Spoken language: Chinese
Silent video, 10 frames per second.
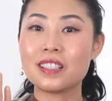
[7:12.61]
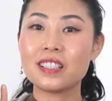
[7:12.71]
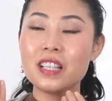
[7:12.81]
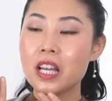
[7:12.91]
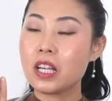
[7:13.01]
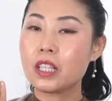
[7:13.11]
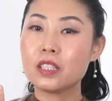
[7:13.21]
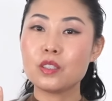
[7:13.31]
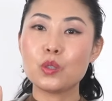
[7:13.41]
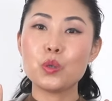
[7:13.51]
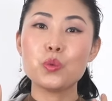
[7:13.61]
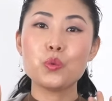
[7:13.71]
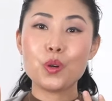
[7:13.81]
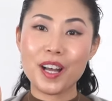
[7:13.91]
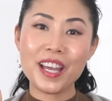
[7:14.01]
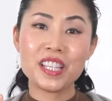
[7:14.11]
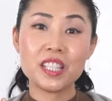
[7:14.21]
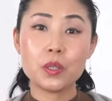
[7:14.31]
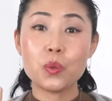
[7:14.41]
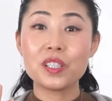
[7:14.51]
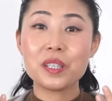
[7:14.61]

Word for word: 呢，更有我爱你，我